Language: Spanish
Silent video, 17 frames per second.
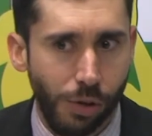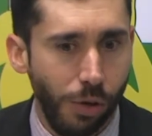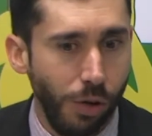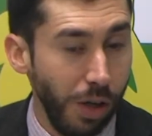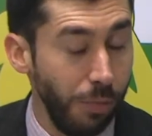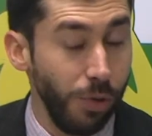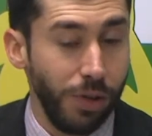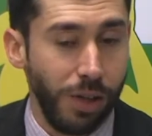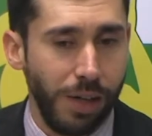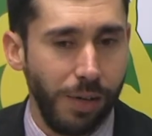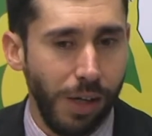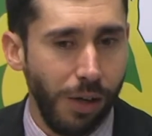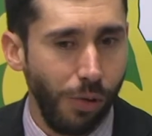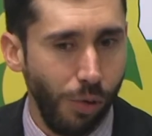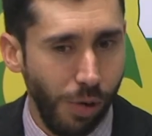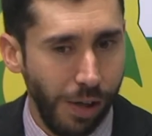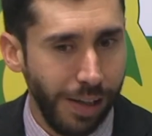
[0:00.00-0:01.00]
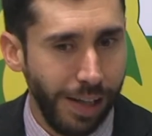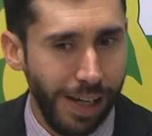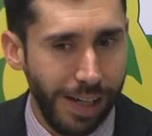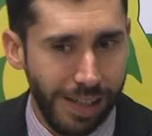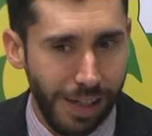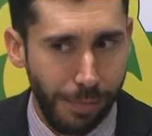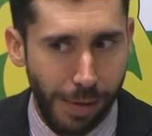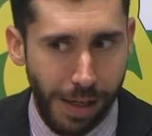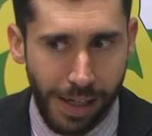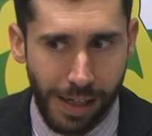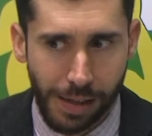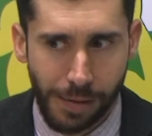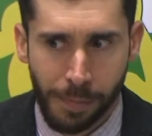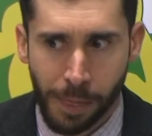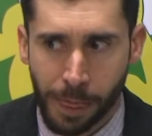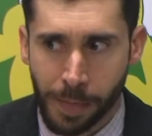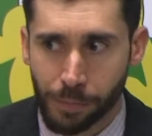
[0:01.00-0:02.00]
Todo lo que hemos trabajado durante la semana
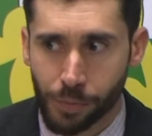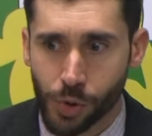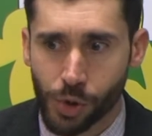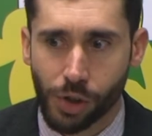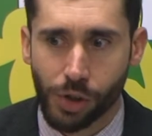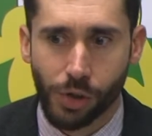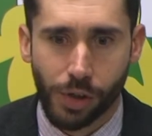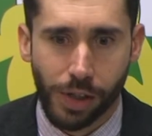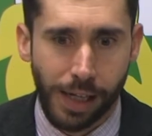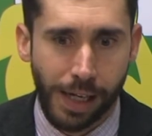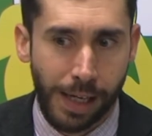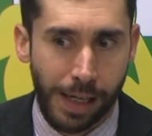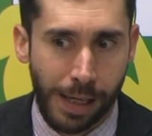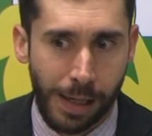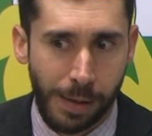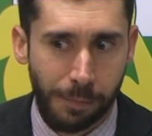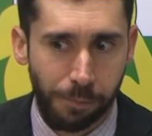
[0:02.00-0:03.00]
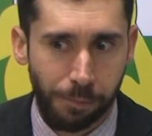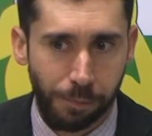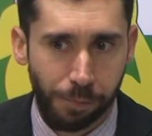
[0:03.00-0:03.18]
yo creo que ha,